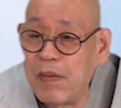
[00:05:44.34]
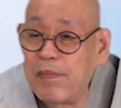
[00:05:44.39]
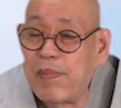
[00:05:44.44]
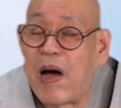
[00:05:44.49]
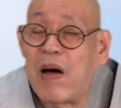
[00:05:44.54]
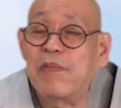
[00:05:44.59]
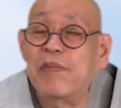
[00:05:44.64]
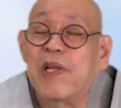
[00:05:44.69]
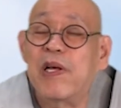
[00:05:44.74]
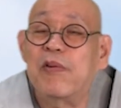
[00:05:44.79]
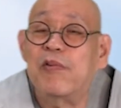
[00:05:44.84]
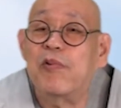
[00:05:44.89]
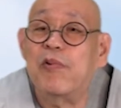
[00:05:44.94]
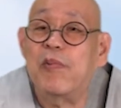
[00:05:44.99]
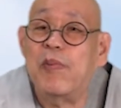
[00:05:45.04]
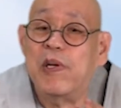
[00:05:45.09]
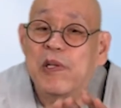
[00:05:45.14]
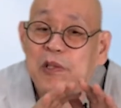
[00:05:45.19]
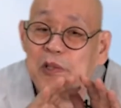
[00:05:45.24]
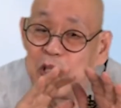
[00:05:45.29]

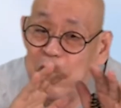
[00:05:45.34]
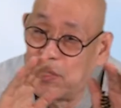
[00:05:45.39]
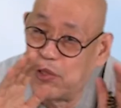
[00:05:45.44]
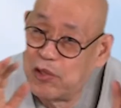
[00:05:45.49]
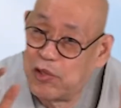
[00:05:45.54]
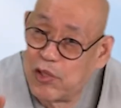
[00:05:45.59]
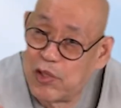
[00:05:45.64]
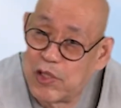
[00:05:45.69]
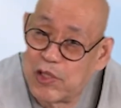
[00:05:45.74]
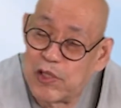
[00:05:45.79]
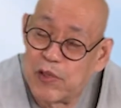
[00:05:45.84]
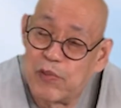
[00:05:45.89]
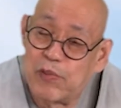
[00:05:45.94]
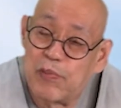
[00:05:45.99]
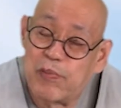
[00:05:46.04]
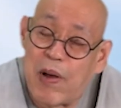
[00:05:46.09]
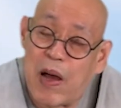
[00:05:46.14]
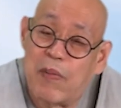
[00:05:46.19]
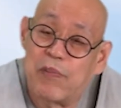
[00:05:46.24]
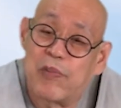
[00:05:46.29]
밤나무만 잔뜩
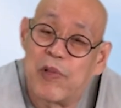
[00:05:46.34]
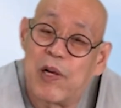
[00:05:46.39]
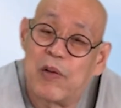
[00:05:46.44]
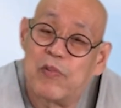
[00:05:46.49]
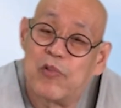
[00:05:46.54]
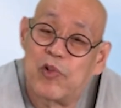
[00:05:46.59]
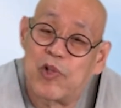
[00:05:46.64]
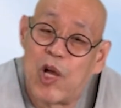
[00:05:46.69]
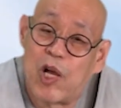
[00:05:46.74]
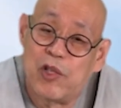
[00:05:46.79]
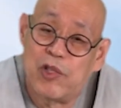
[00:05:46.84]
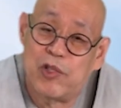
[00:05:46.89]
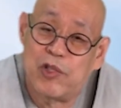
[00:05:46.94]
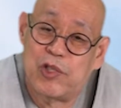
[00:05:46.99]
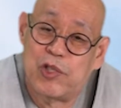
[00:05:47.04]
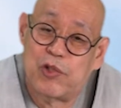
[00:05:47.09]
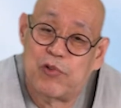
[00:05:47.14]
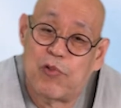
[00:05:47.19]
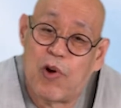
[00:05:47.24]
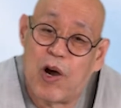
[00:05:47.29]
있으면 밤나무
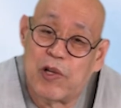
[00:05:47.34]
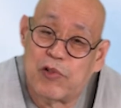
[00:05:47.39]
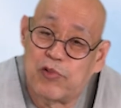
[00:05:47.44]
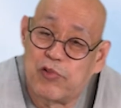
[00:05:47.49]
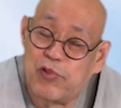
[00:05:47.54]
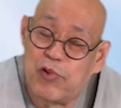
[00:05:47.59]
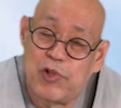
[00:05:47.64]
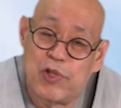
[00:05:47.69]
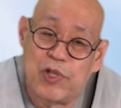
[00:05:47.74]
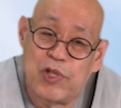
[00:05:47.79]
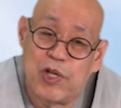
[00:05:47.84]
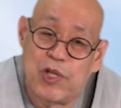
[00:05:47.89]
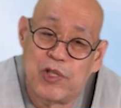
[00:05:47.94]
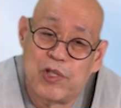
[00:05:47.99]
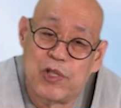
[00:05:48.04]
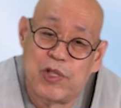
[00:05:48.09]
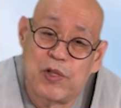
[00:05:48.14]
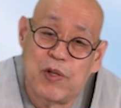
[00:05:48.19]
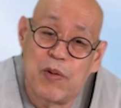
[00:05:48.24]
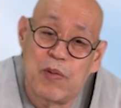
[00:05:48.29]
단지 과수원
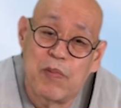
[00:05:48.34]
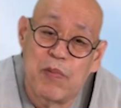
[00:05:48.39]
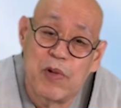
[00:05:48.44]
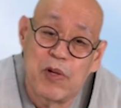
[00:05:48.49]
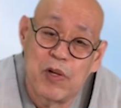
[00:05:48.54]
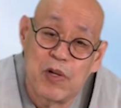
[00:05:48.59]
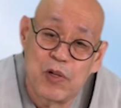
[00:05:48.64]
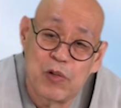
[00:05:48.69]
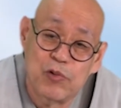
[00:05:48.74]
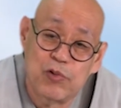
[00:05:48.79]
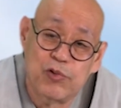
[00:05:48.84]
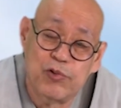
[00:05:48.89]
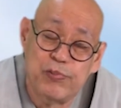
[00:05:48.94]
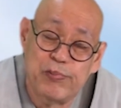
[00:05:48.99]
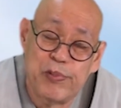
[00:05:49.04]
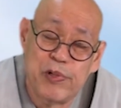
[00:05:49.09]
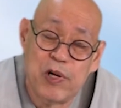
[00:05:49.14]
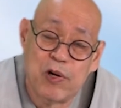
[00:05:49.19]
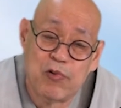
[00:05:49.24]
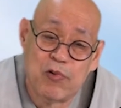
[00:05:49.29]
이래지
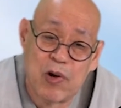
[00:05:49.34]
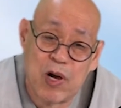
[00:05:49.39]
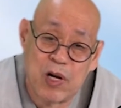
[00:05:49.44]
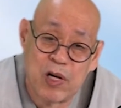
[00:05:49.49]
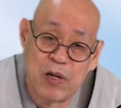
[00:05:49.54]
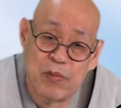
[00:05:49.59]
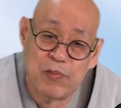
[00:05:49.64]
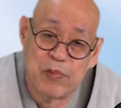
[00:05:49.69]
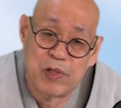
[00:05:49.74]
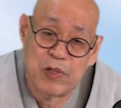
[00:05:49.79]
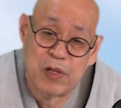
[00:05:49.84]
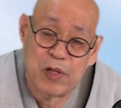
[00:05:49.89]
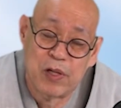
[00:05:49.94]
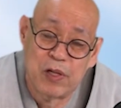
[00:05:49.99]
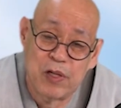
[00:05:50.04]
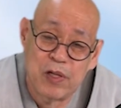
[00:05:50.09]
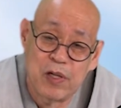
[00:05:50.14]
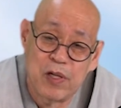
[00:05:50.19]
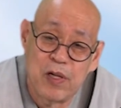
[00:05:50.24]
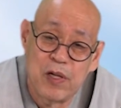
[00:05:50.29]
숲이라고 안 합니다.
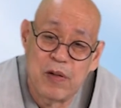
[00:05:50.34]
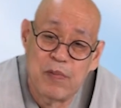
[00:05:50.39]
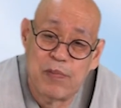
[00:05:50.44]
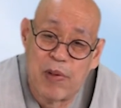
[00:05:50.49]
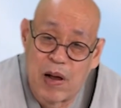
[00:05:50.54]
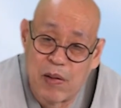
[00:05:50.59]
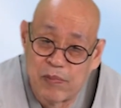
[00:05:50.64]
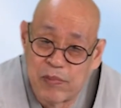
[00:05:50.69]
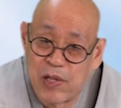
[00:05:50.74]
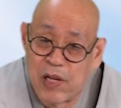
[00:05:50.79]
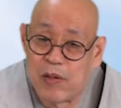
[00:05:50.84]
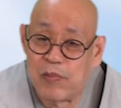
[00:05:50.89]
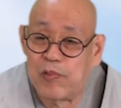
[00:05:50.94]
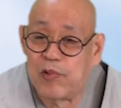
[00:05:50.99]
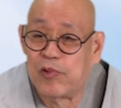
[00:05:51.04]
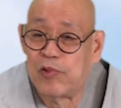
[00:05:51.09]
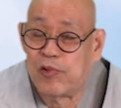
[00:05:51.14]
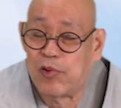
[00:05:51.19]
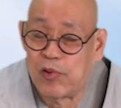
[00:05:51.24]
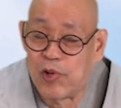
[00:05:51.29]

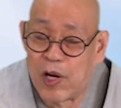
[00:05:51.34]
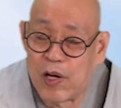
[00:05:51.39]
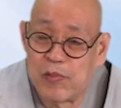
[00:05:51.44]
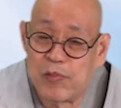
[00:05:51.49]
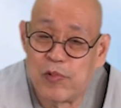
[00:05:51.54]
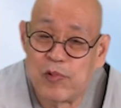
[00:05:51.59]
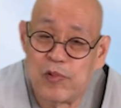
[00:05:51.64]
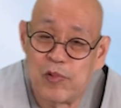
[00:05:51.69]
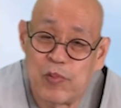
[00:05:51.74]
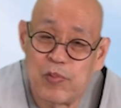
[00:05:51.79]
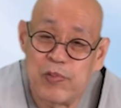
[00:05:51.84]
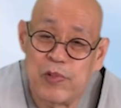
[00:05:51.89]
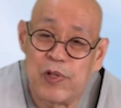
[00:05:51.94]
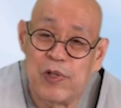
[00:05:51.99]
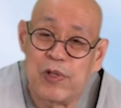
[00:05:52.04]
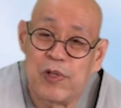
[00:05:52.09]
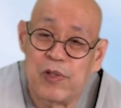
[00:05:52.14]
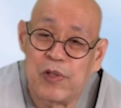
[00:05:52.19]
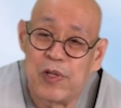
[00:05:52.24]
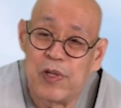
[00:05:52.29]
밤나무 소나무,
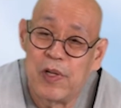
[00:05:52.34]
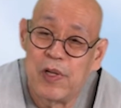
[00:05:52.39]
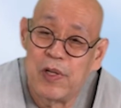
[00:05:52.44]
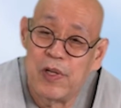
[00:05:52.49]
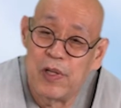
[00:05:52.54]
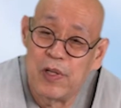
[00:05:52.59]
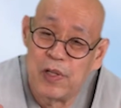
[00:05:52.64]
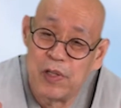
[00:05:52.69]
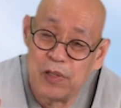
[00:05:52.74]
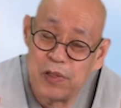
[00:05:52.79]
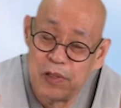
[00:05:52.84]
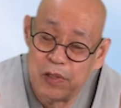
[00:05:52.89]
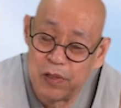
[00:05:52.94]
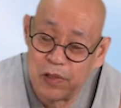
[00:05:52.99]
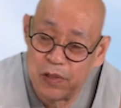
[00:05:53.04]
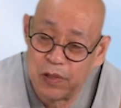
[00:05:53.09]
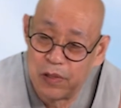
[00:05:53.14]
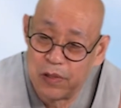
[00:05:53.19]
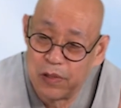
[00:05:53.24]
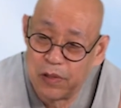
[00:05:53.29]
뭐,
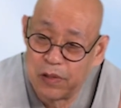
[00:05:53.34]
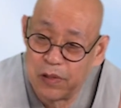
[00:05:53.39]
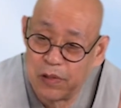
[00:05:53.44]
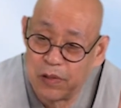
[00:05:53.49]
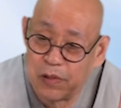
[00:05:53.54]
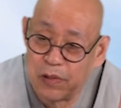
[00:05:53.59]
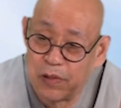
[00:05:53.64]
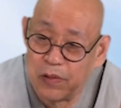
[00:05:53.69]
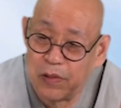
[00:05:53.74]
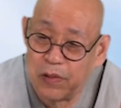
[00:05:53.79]
그,